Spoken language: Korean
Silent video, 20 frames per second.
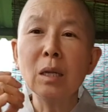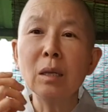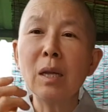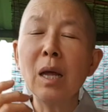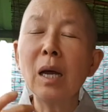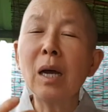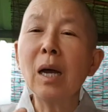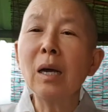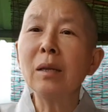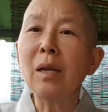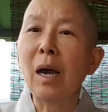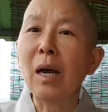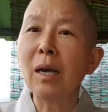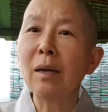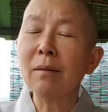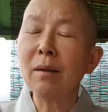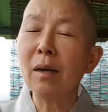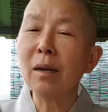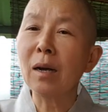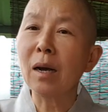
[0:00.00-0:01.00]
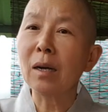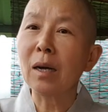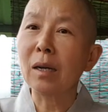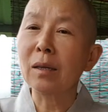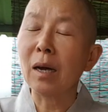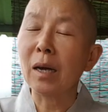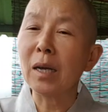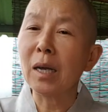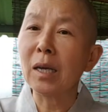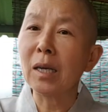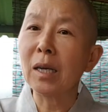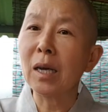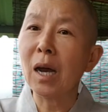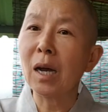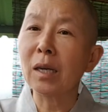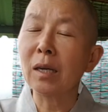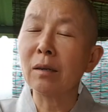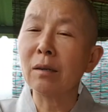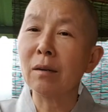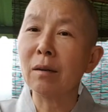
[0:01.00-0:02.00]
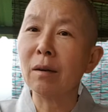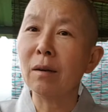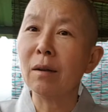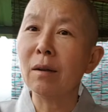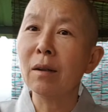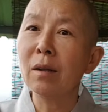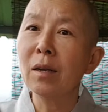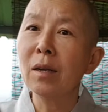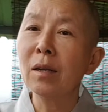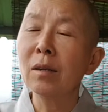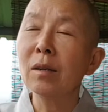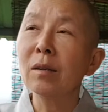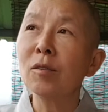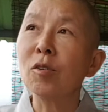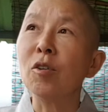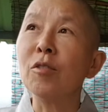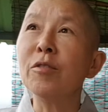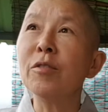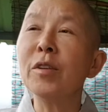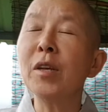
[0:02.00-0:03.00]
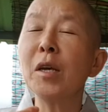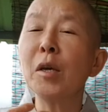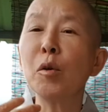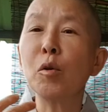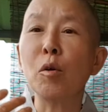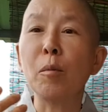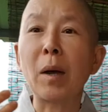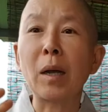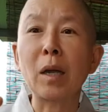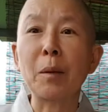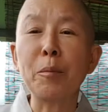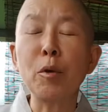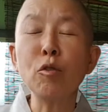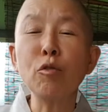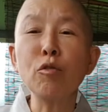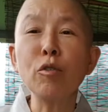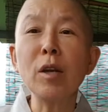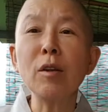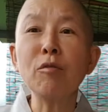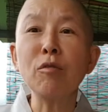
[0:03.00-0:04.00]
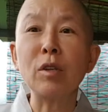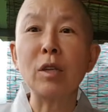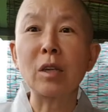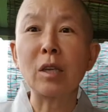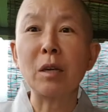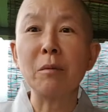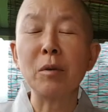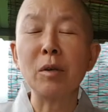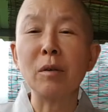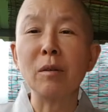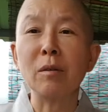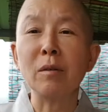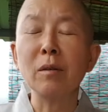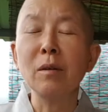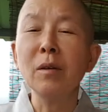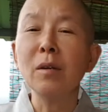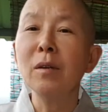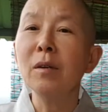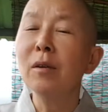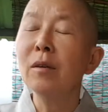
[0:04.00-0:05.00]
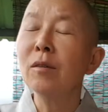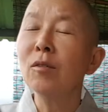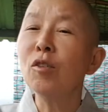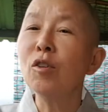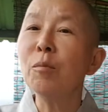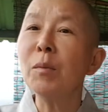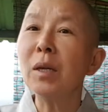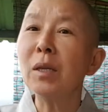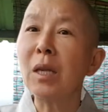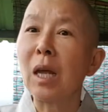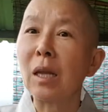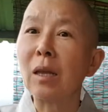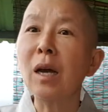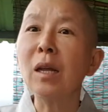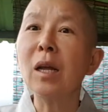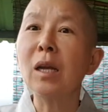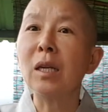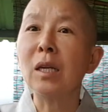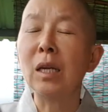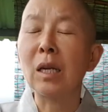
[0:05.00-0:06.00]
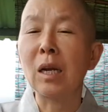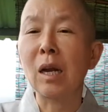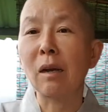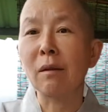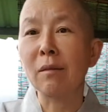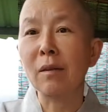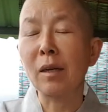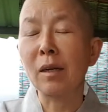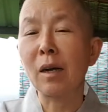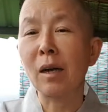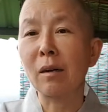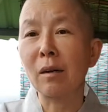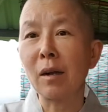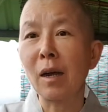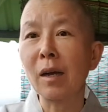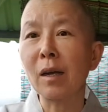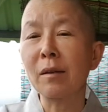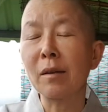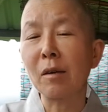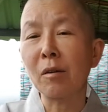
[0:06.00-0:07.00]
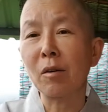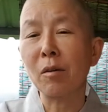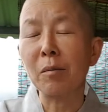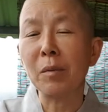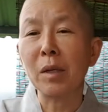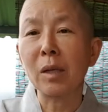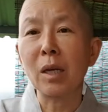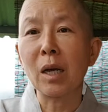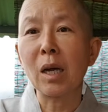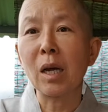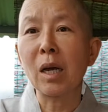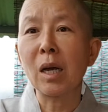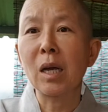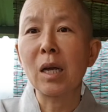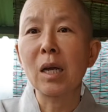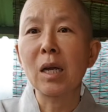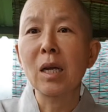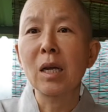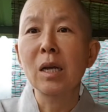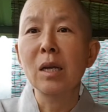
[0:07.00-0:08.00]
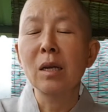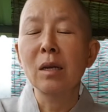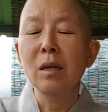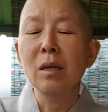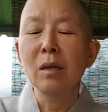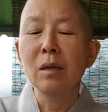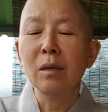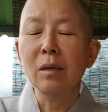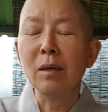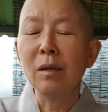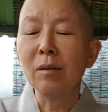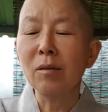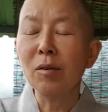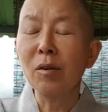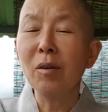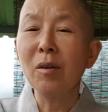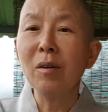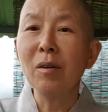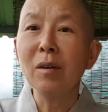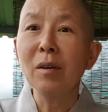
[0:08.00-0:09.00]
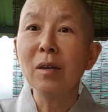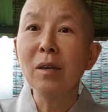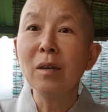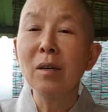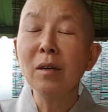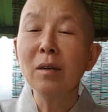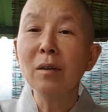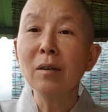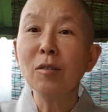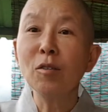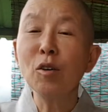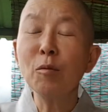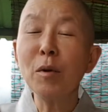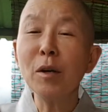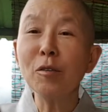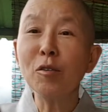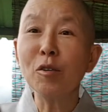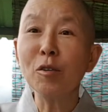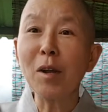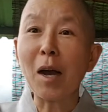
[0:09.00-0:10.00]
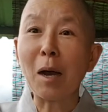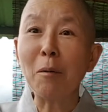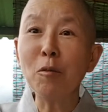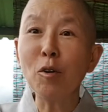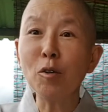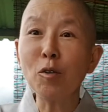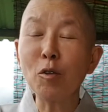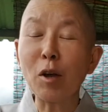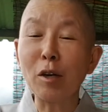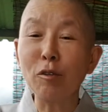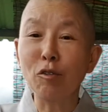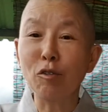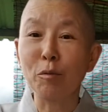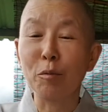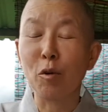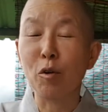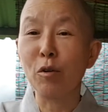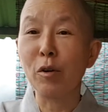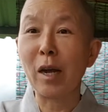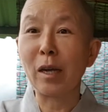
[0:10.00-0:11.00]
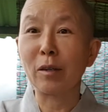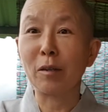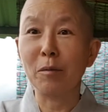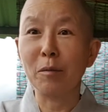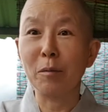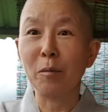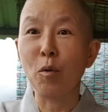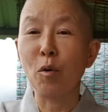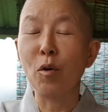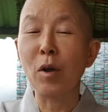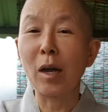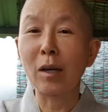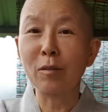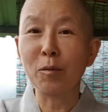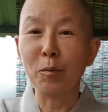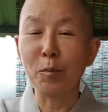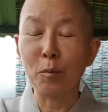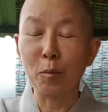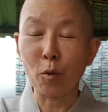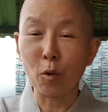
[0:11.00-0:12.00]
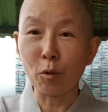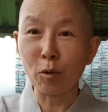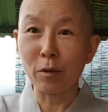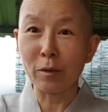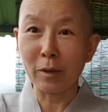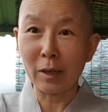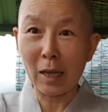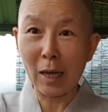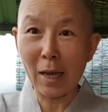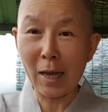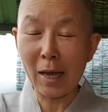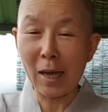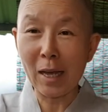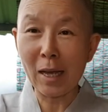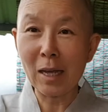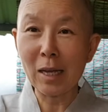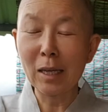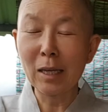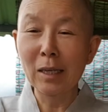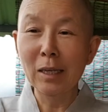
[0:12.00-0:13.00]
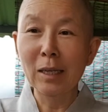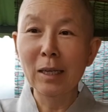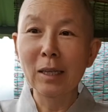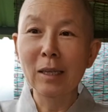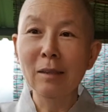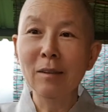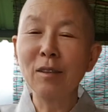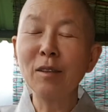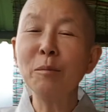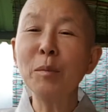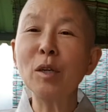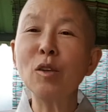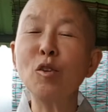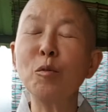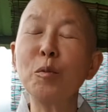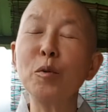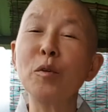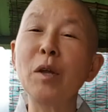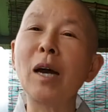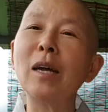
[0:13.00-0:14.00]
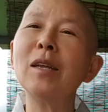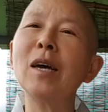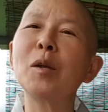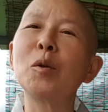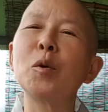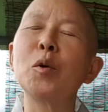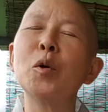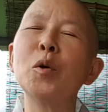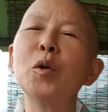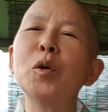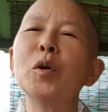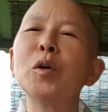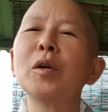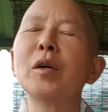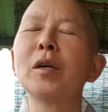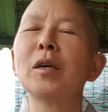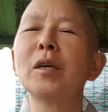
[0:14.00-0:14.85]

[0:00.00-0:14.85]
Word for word: 내가 나의 생각과 나의 이야기를 전 세계로 많이 표출할 수 있다면 정말 대단한 일이라는 생각을 하게 된 겁니다. 그래서 정말 저는 아무것도 할 줄 몰라, 몰라, 모르는데 스마트폰 하나로